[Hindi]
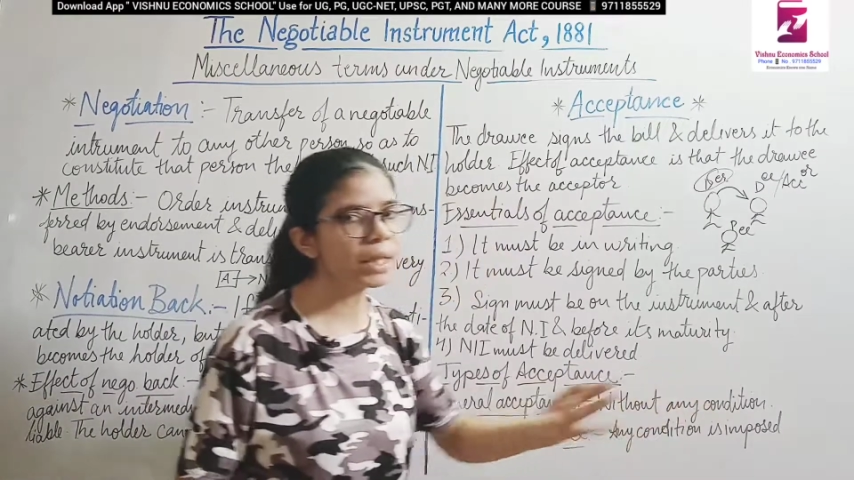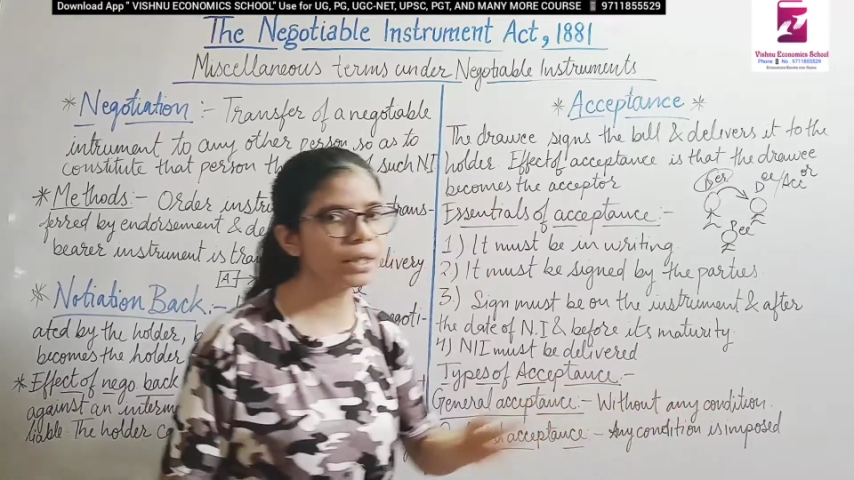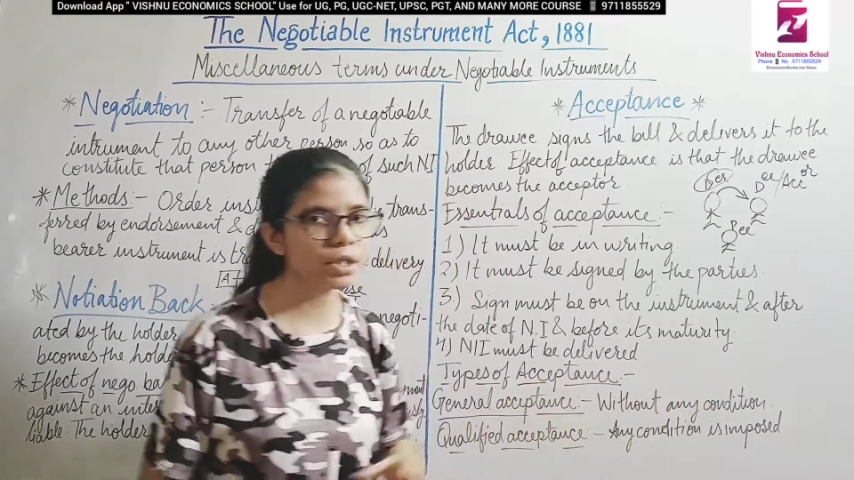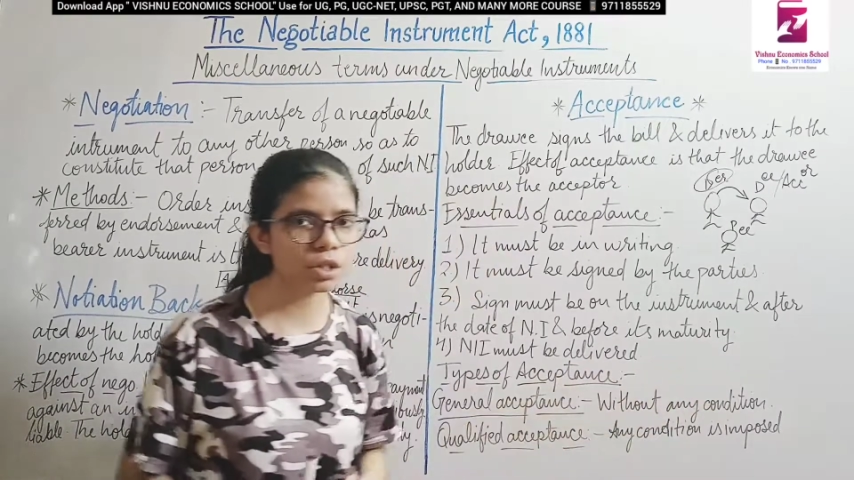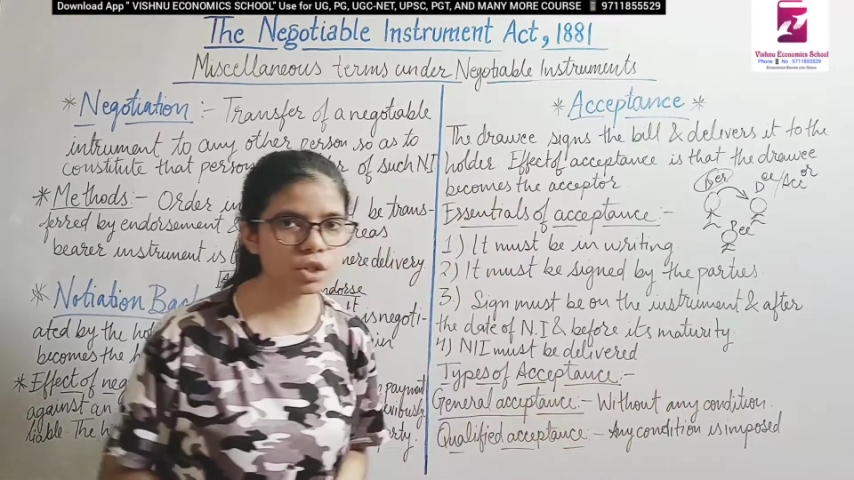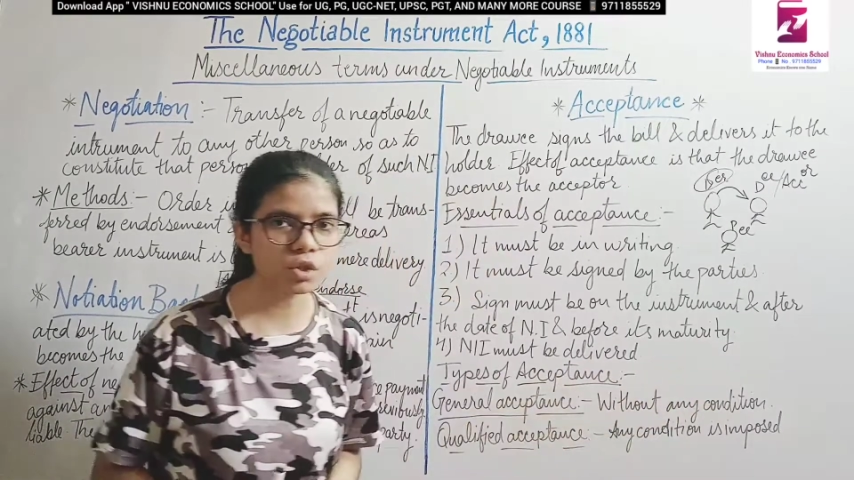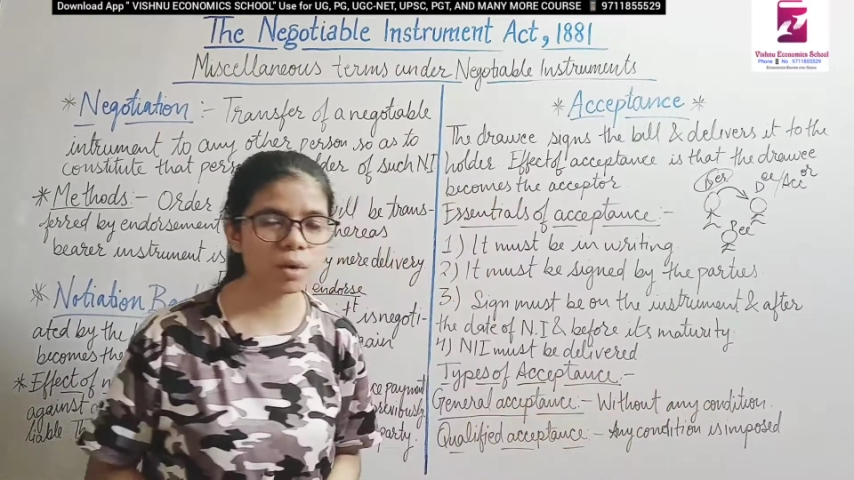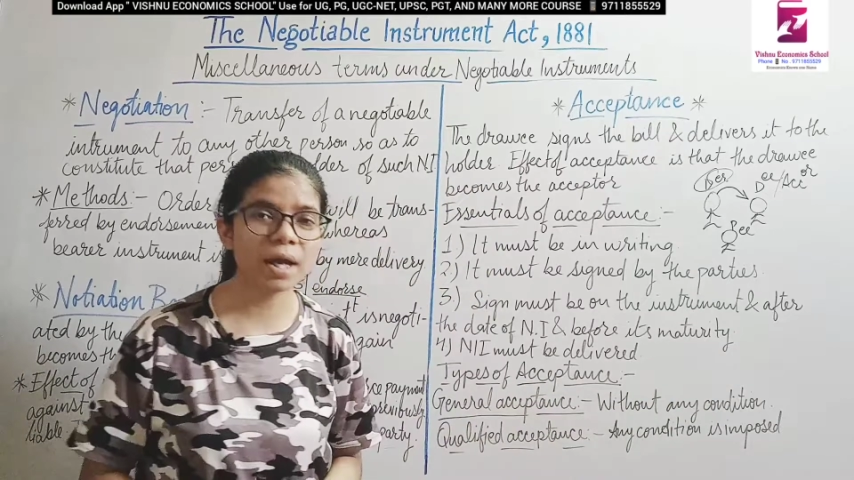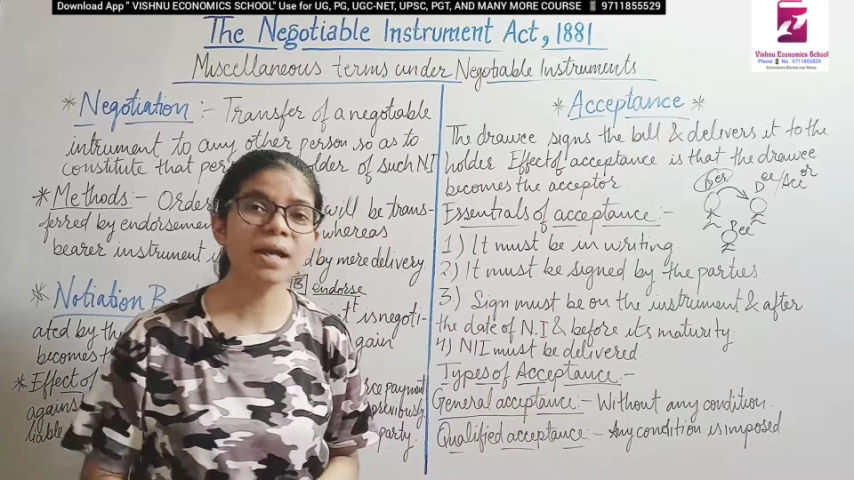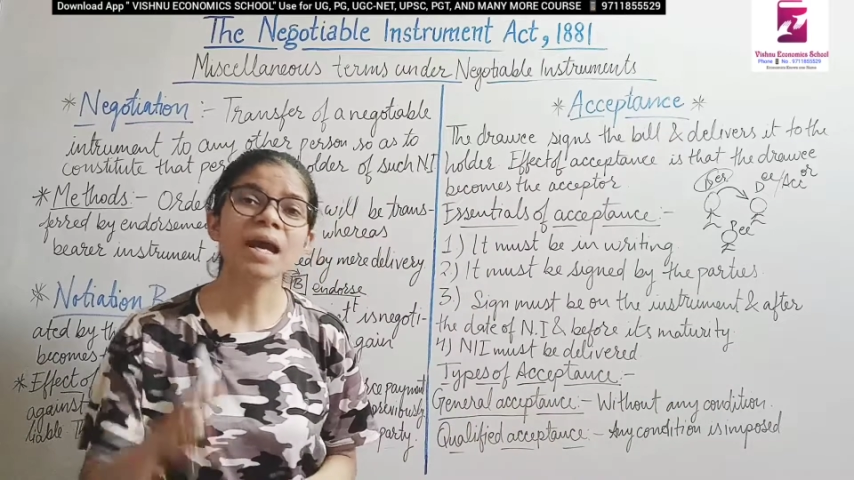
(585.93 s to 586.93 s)
कंडीशन जो
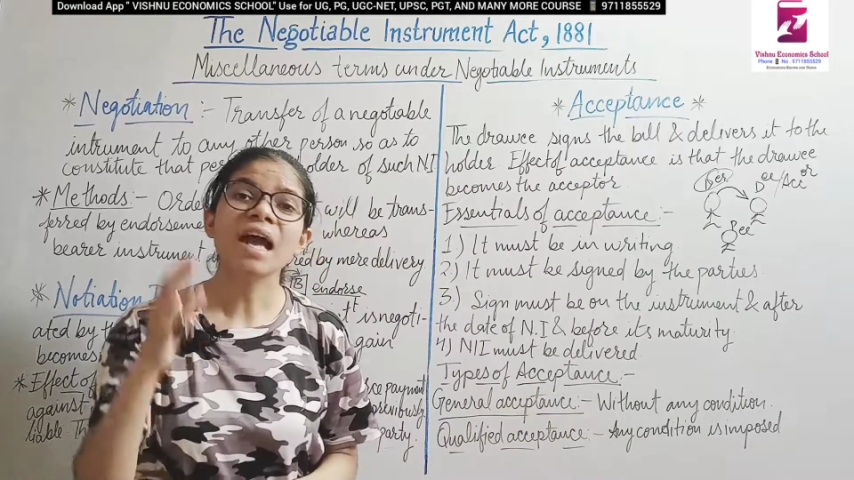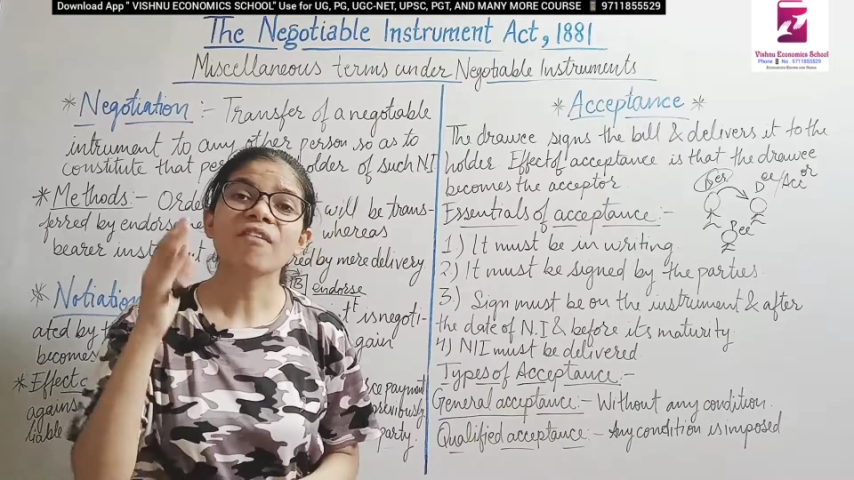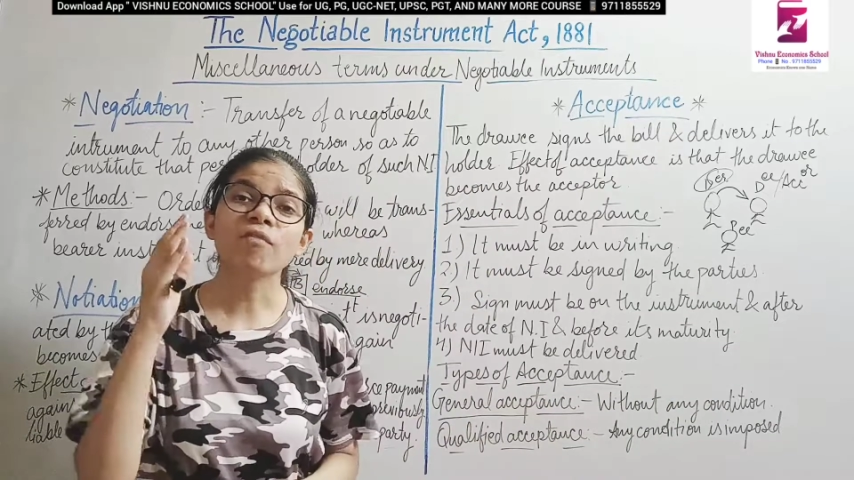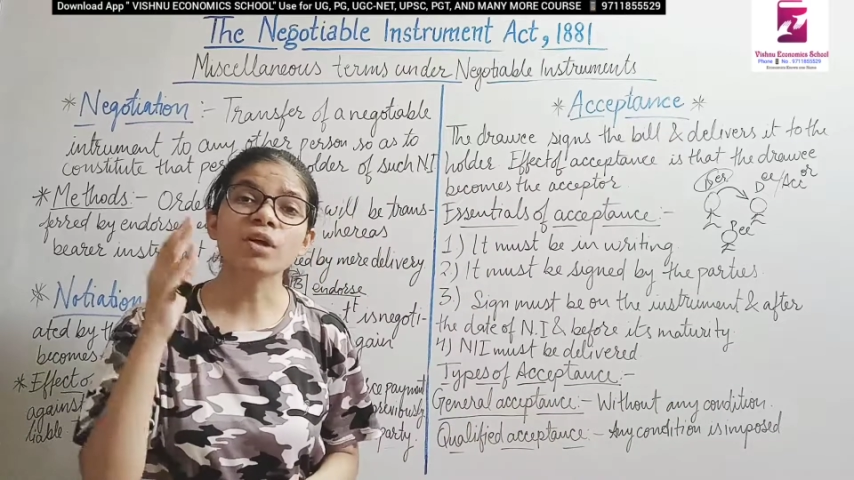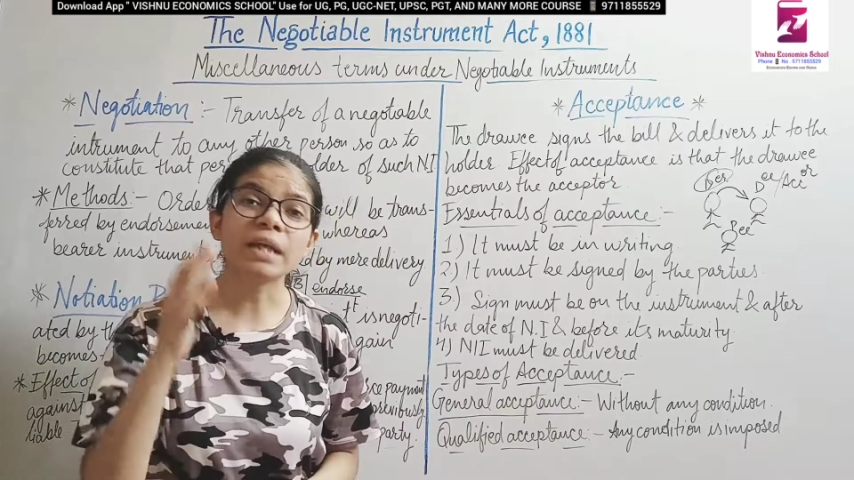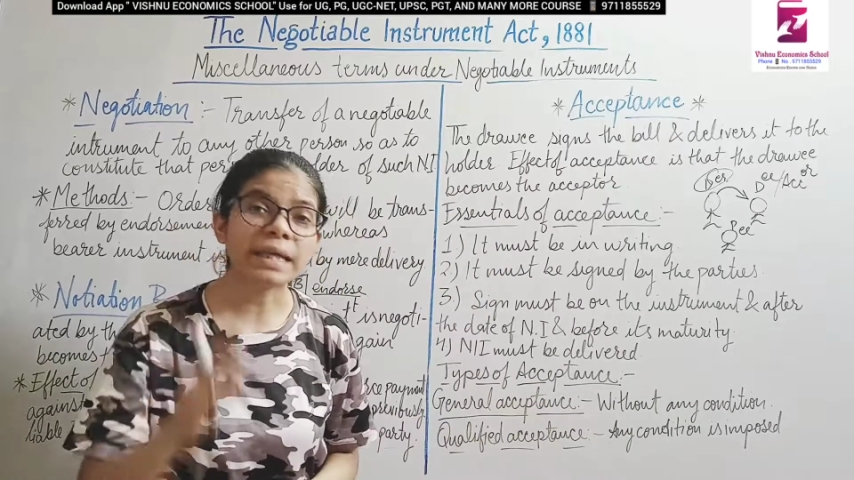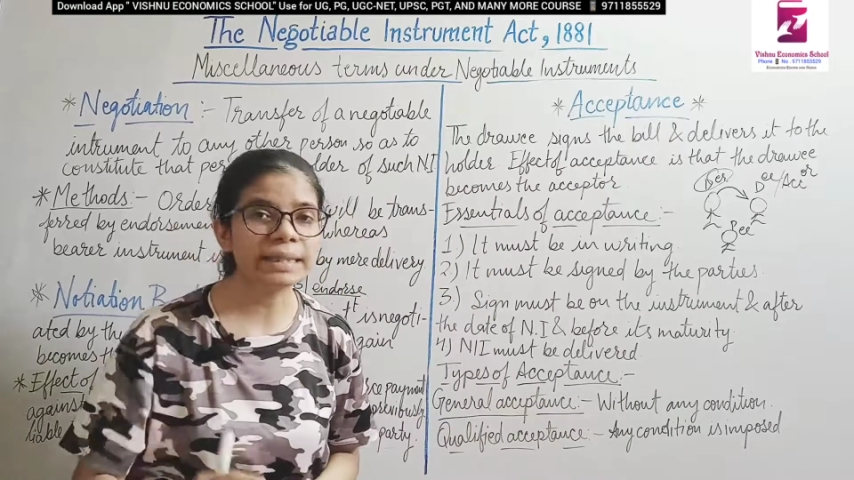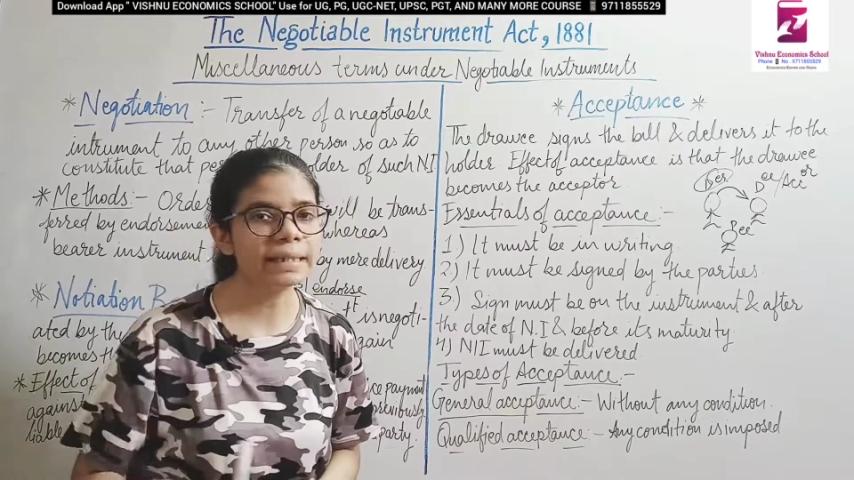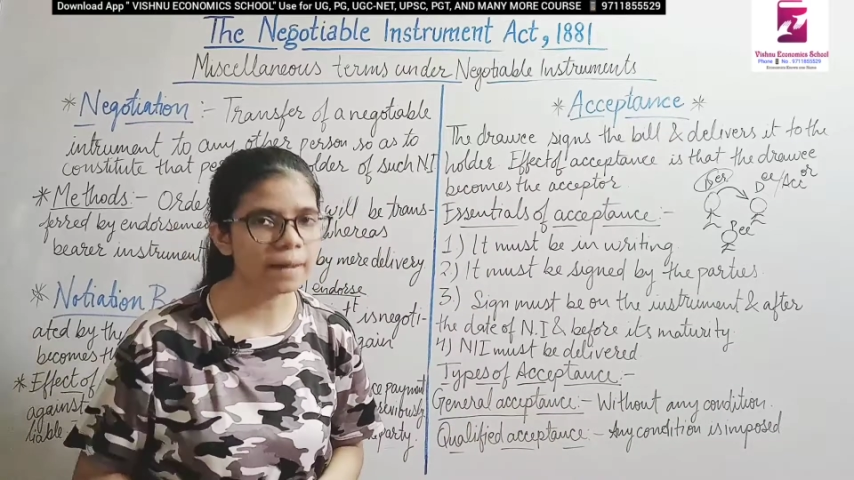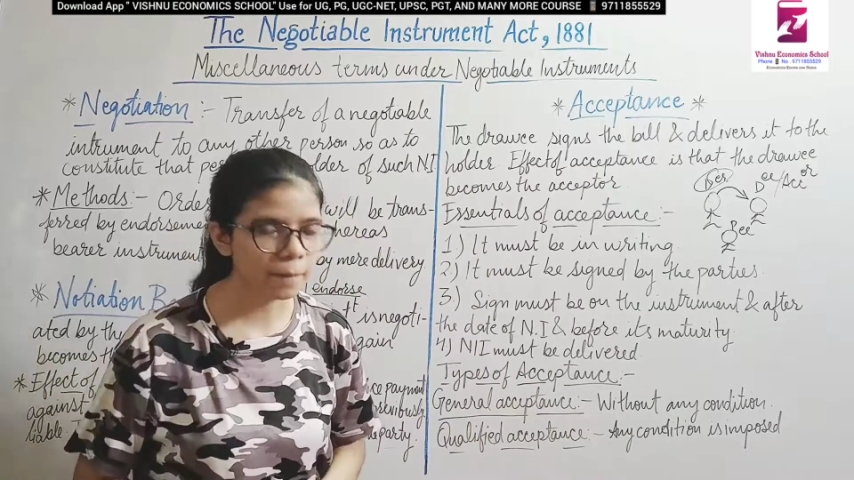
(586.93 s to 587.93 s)
है वो
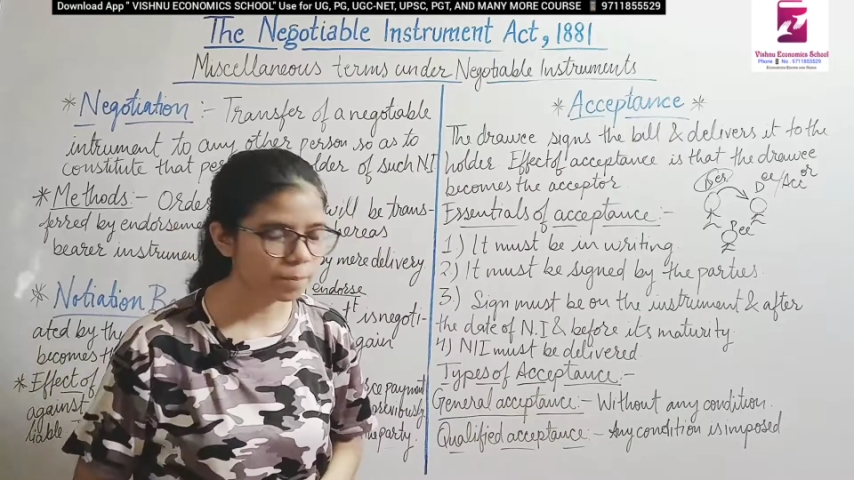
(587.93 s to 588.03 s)
नहीं है